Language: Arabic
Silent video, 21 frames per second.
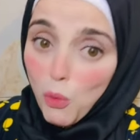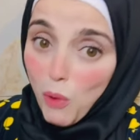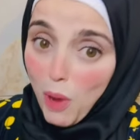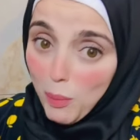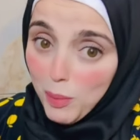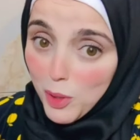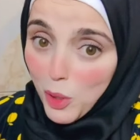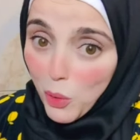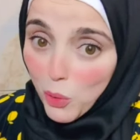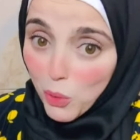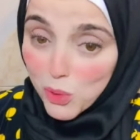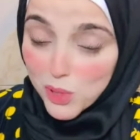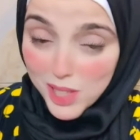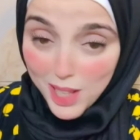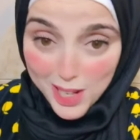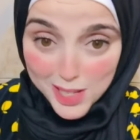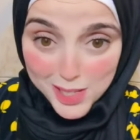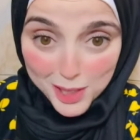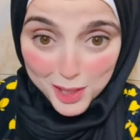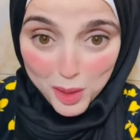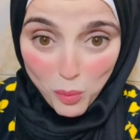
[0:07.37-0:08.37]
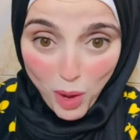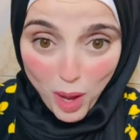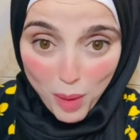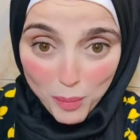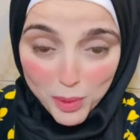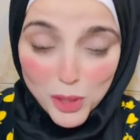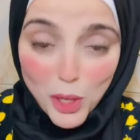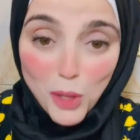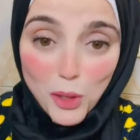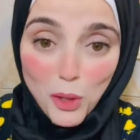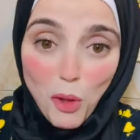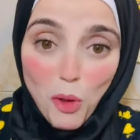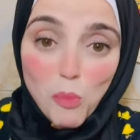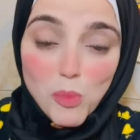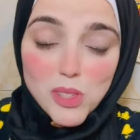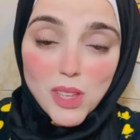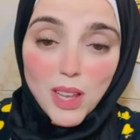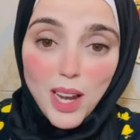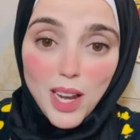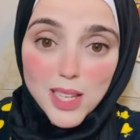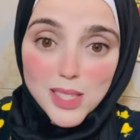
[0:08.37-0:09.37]
وقبل ده كله نصلي سيدنا محمد
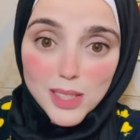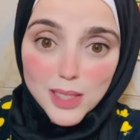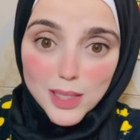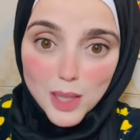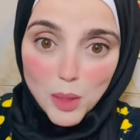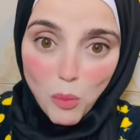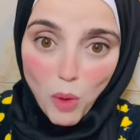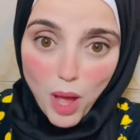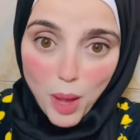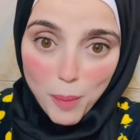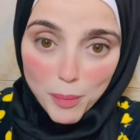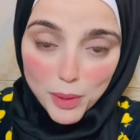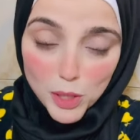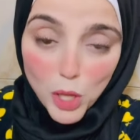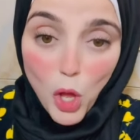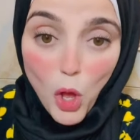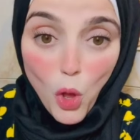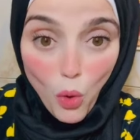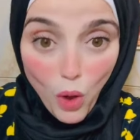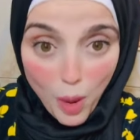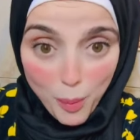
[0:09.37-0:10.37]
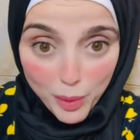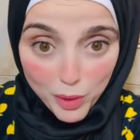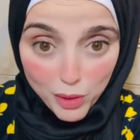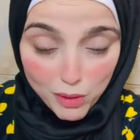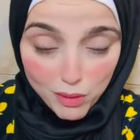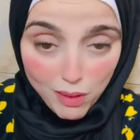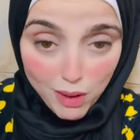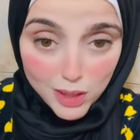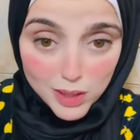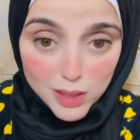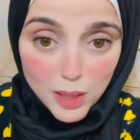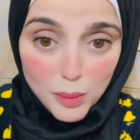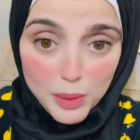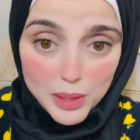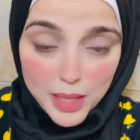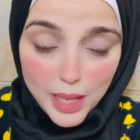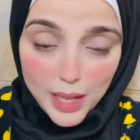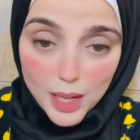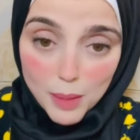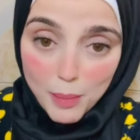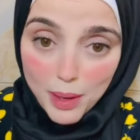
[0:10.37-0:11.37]
اللهم صل على سيدنا محمد خبرنا النهارده
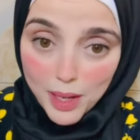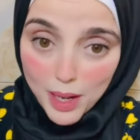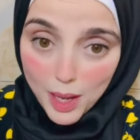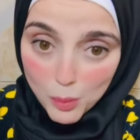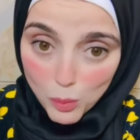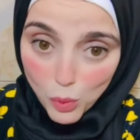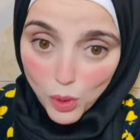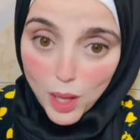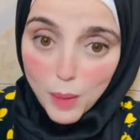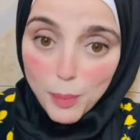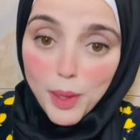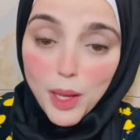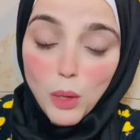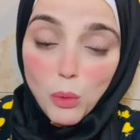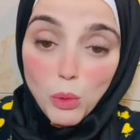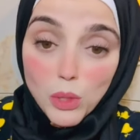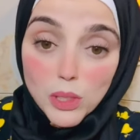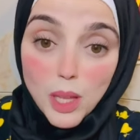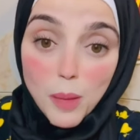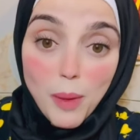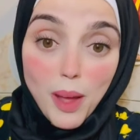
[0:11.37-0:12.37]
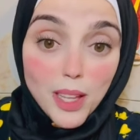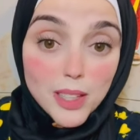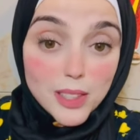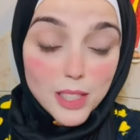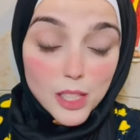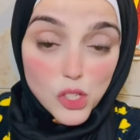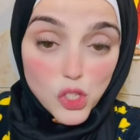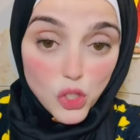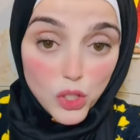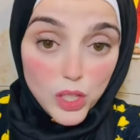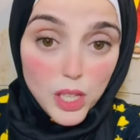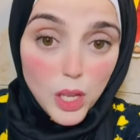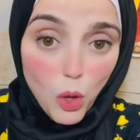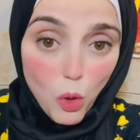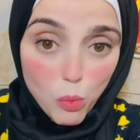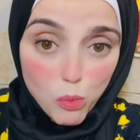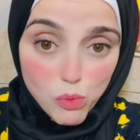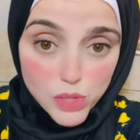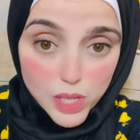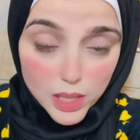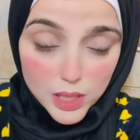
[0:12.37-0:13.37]
بيتكلم عن ابو جبل وطبعا تشجيع
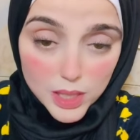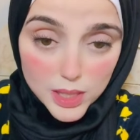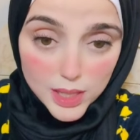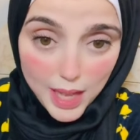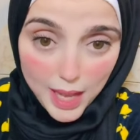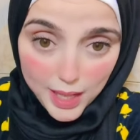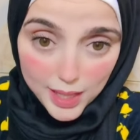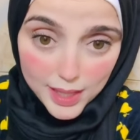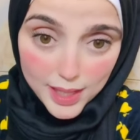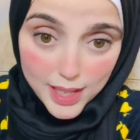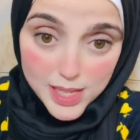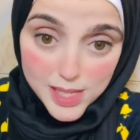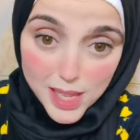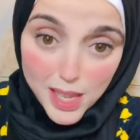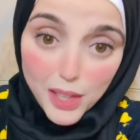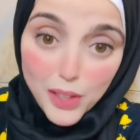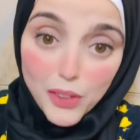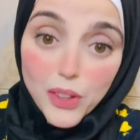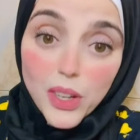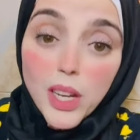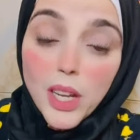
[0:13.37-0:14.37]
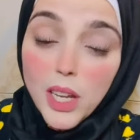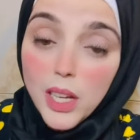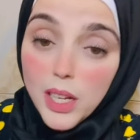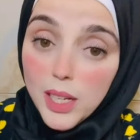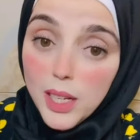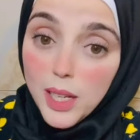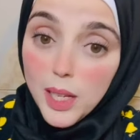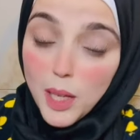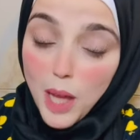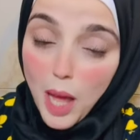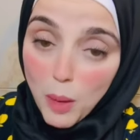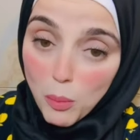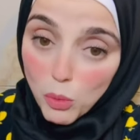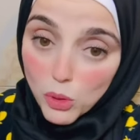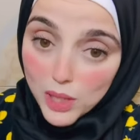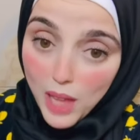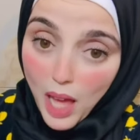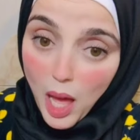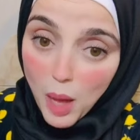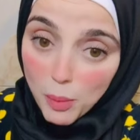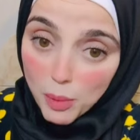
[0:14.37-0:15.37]
ومسانده الجزائر
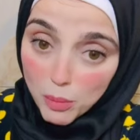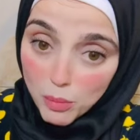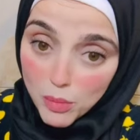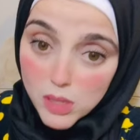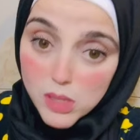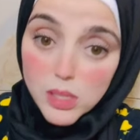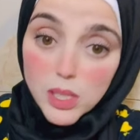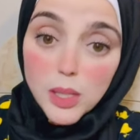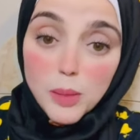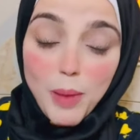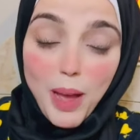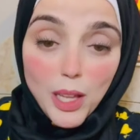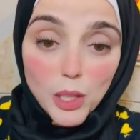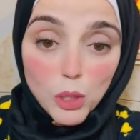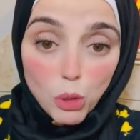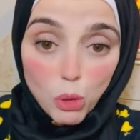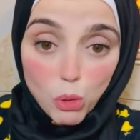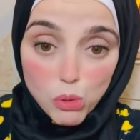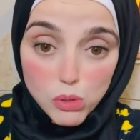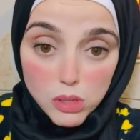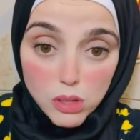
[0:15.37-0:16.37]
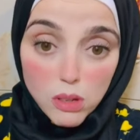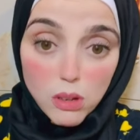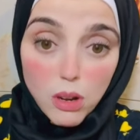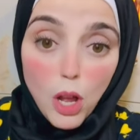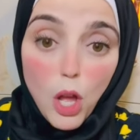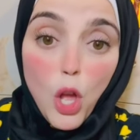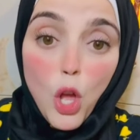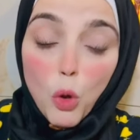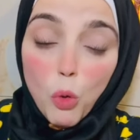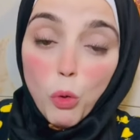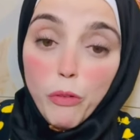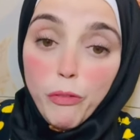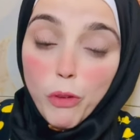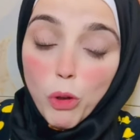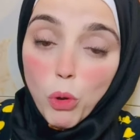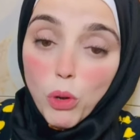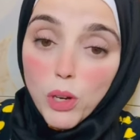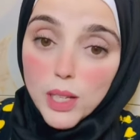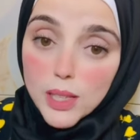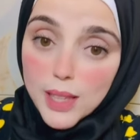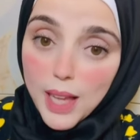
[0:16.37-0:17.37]
للمنتخب المصري بعد الخساره
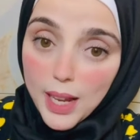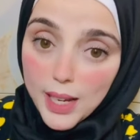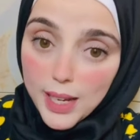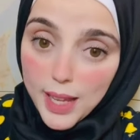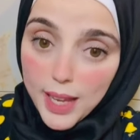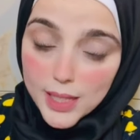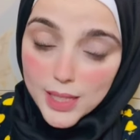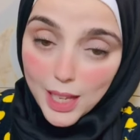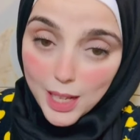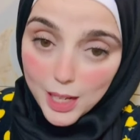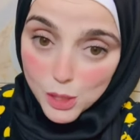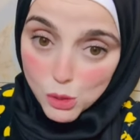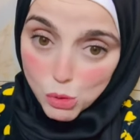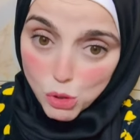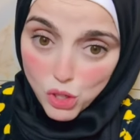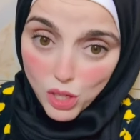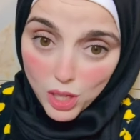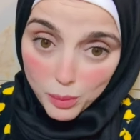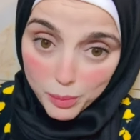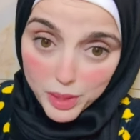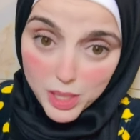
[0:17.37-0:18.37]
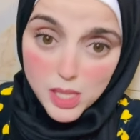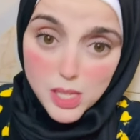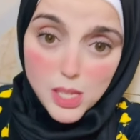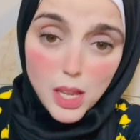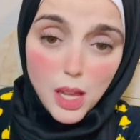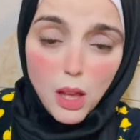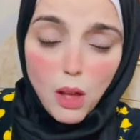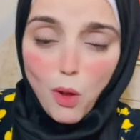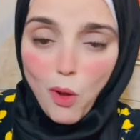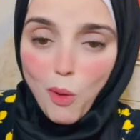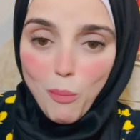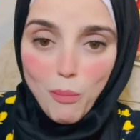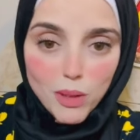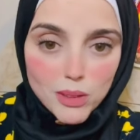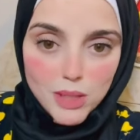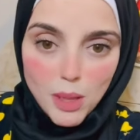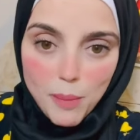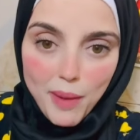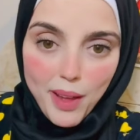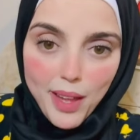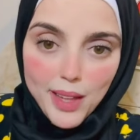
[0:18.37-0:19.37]
وفي كل التعليقات على السوشيال ميديا هم
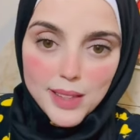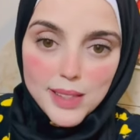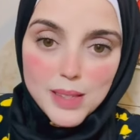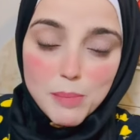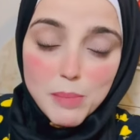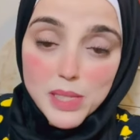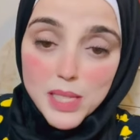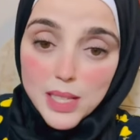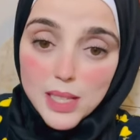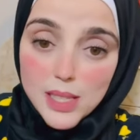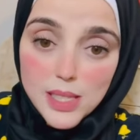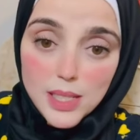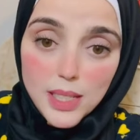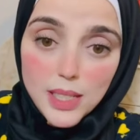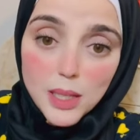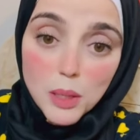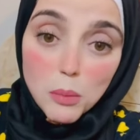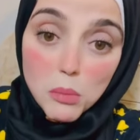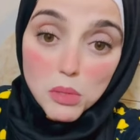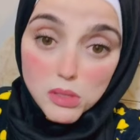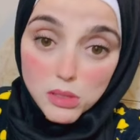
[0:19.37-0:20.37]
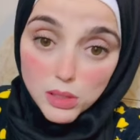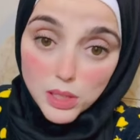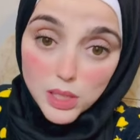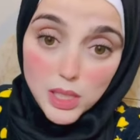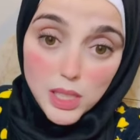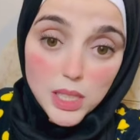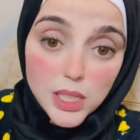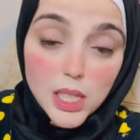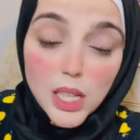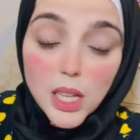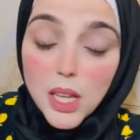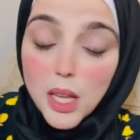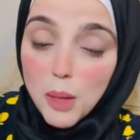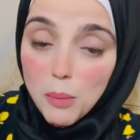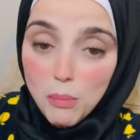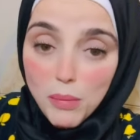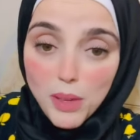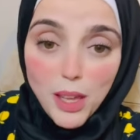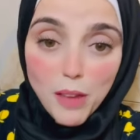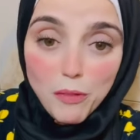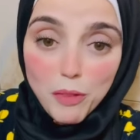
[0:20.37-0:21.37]
طبعا مساندين المصريين
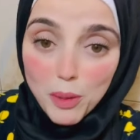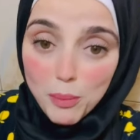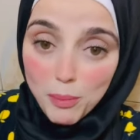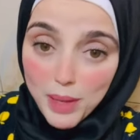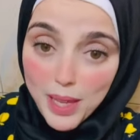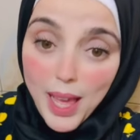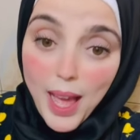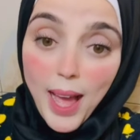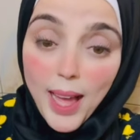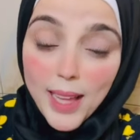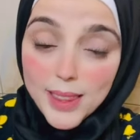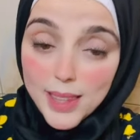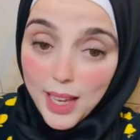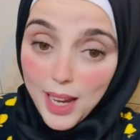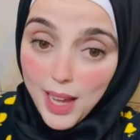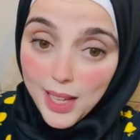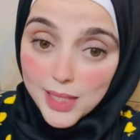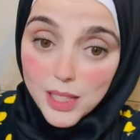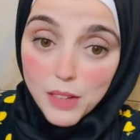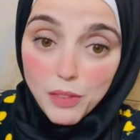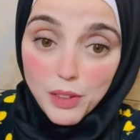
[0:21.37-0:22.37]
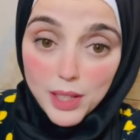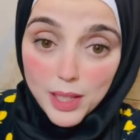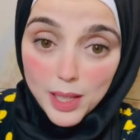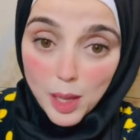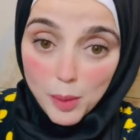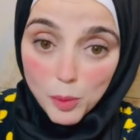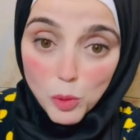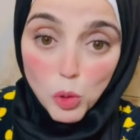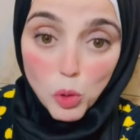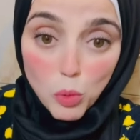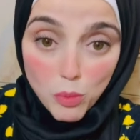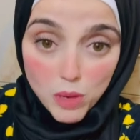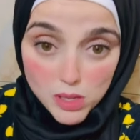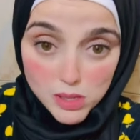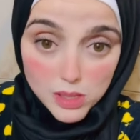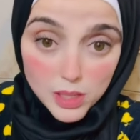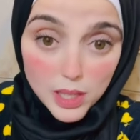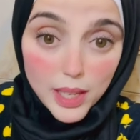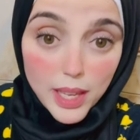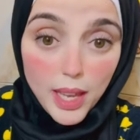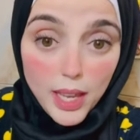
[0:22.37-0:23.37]
100% حتى الهدف اللي جابته
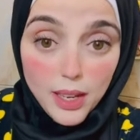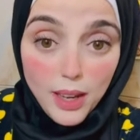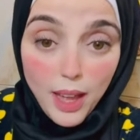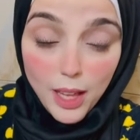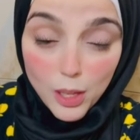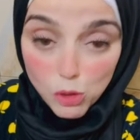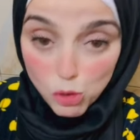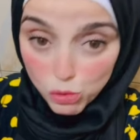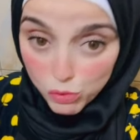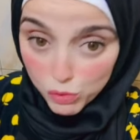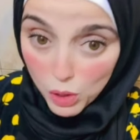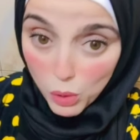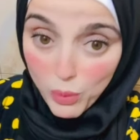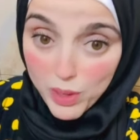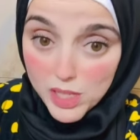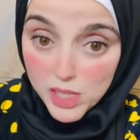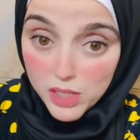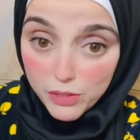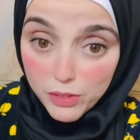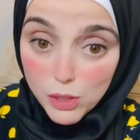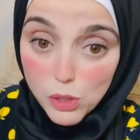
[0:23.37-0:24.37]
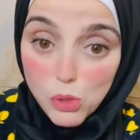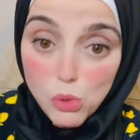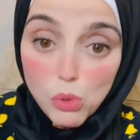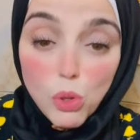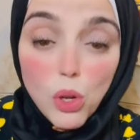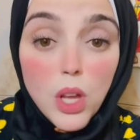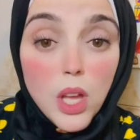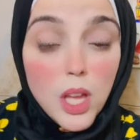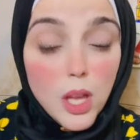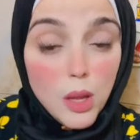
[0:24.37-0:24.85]
مصر كان هنشوف دلوقتي فيديو